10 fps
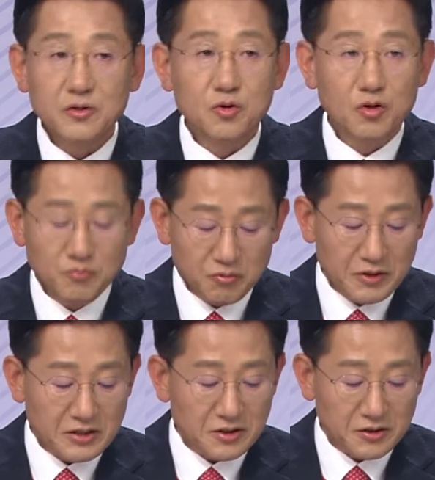이런
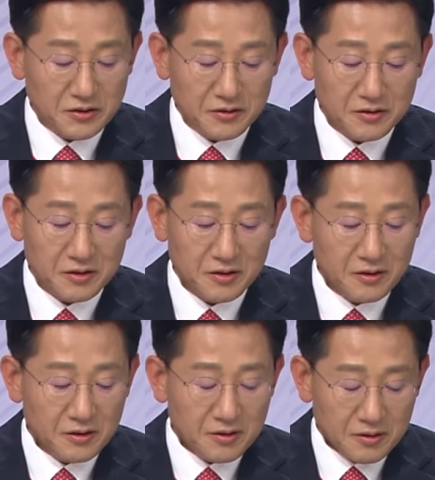부분에 있어서는
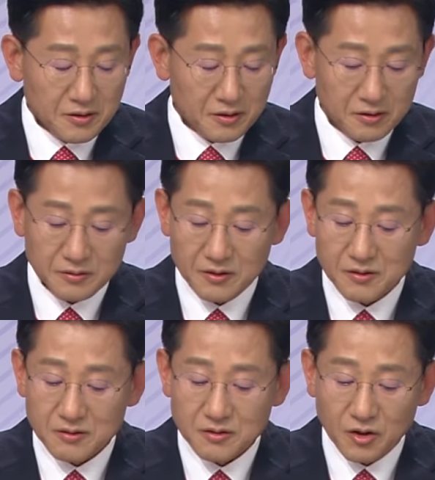어,
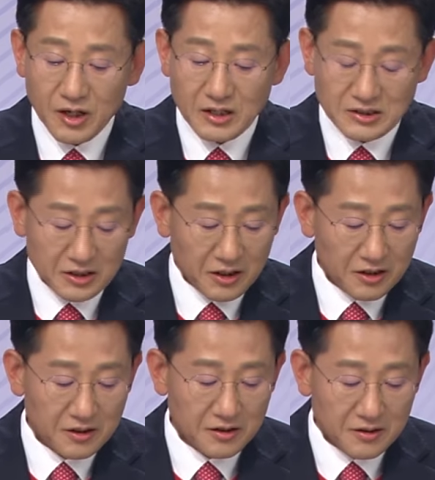여러 가지
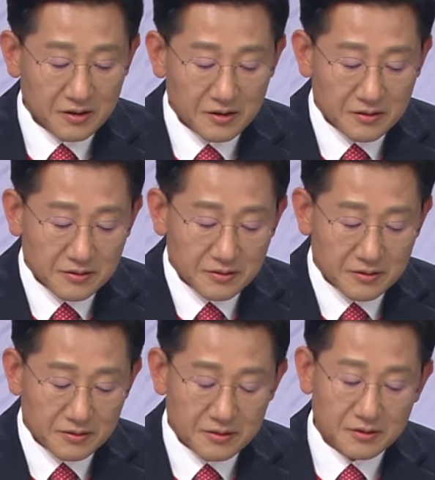
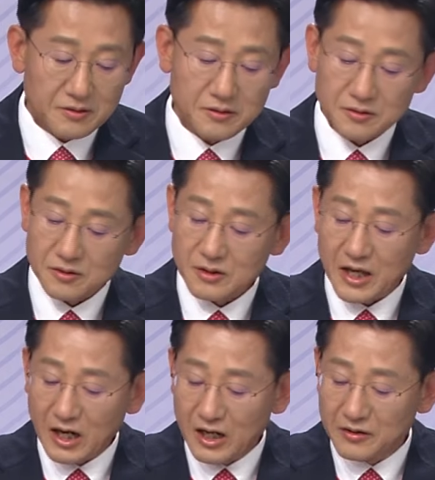그
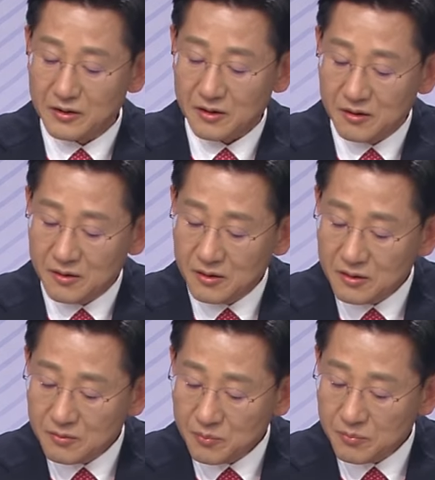다양한
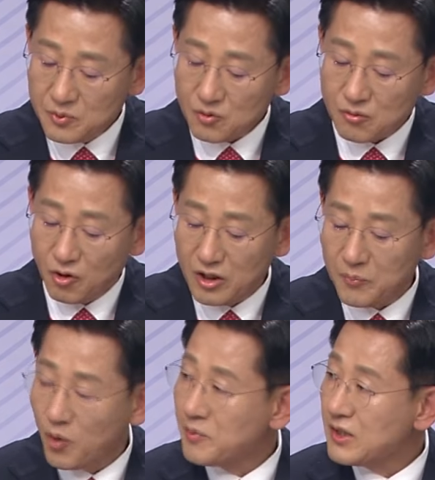
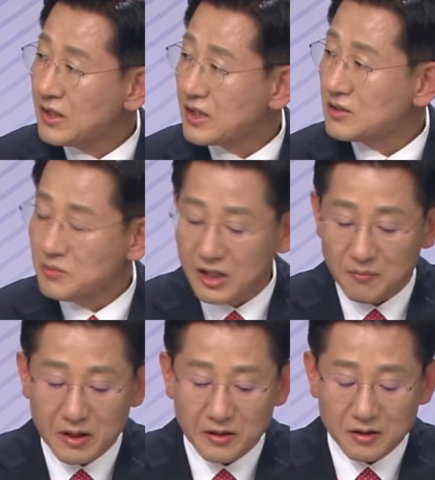관련 법이
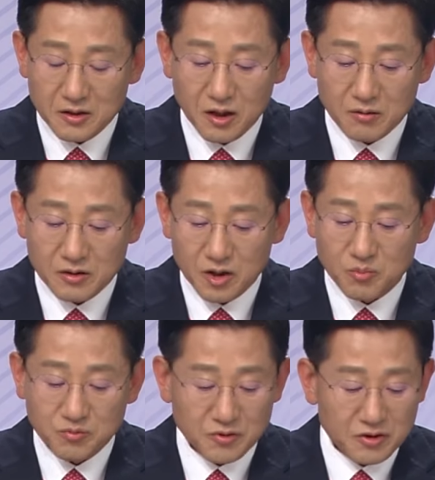있겠습니다만 이런 이러한
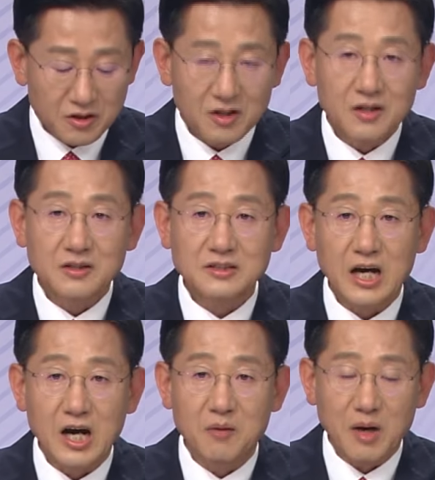부분을
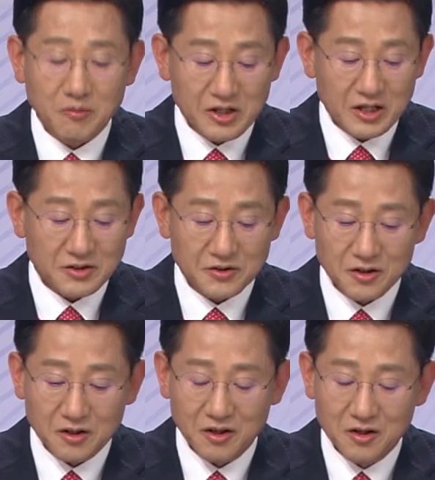잘
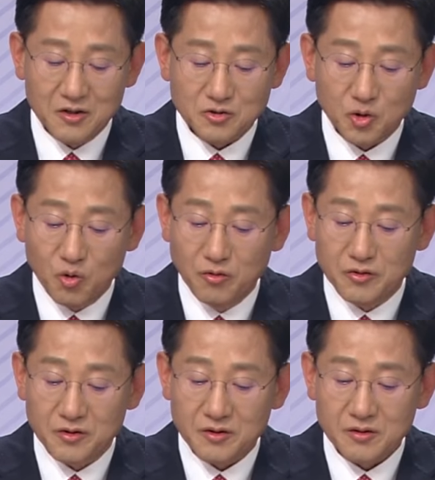마무리하셔서 좋은